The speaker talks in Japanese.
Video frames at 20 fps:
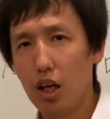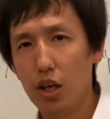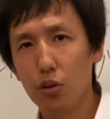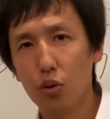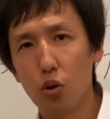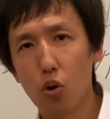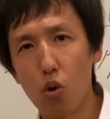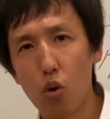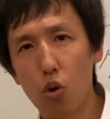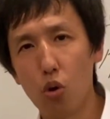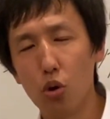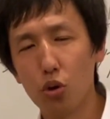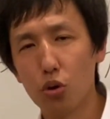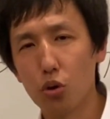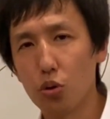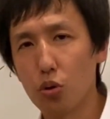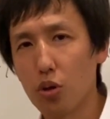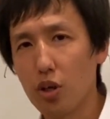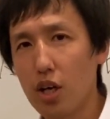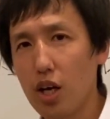あの
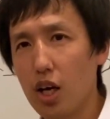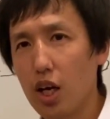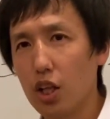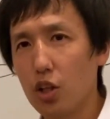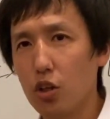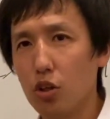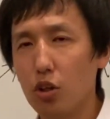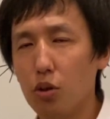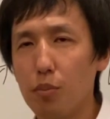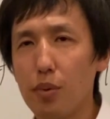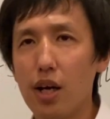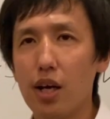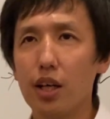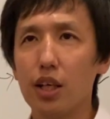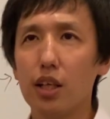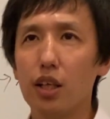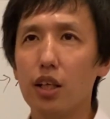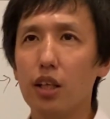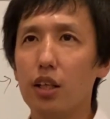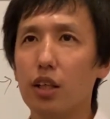コードとかあの、ま
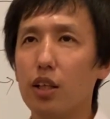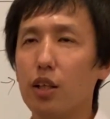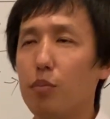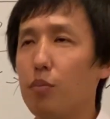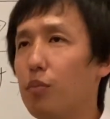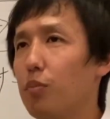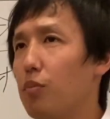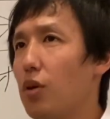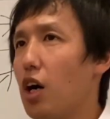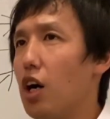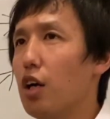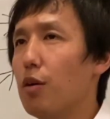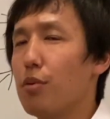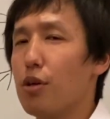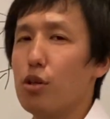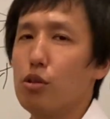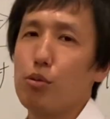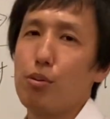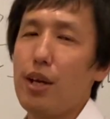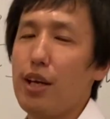あ、
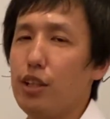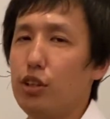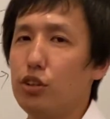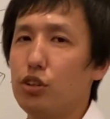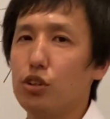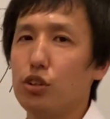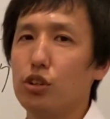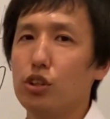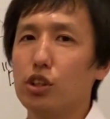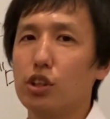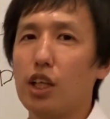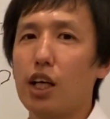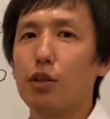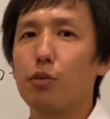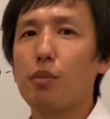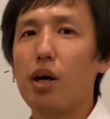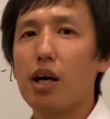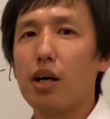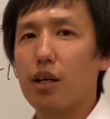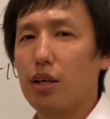マーベルフェイズとか、
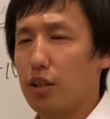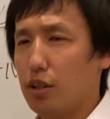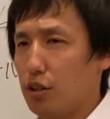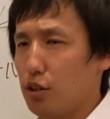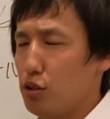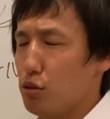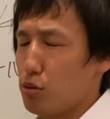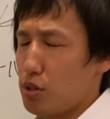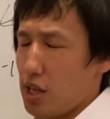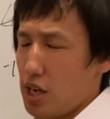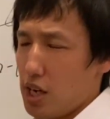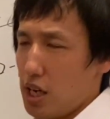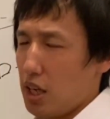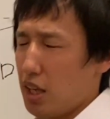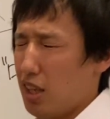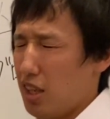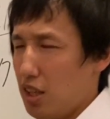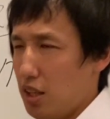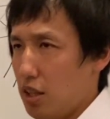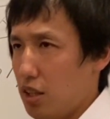まあ、言うた
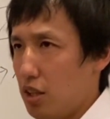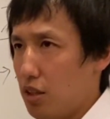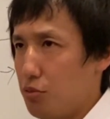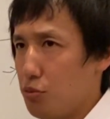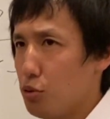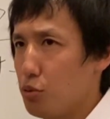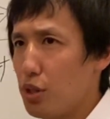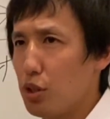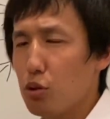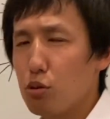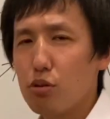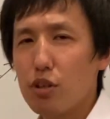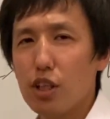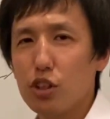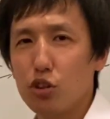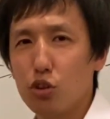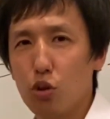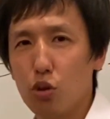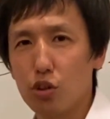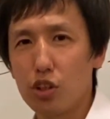ら上の
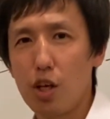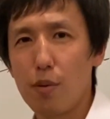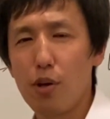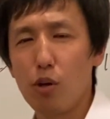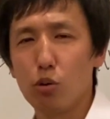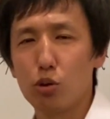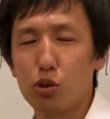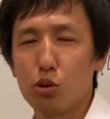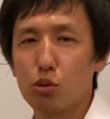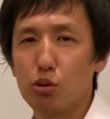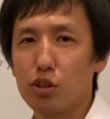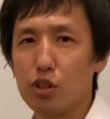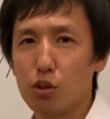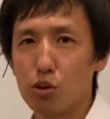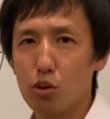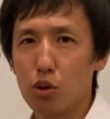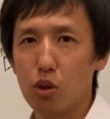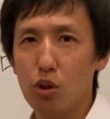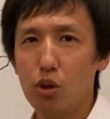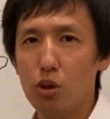クラスの弾を作って
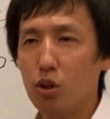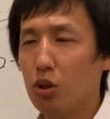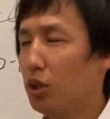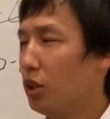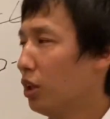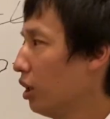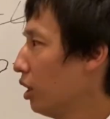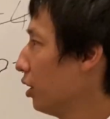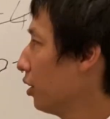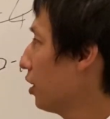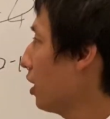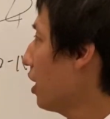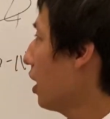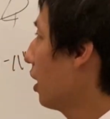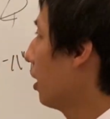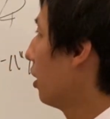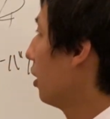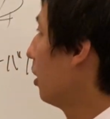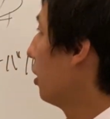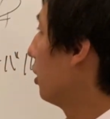ると。で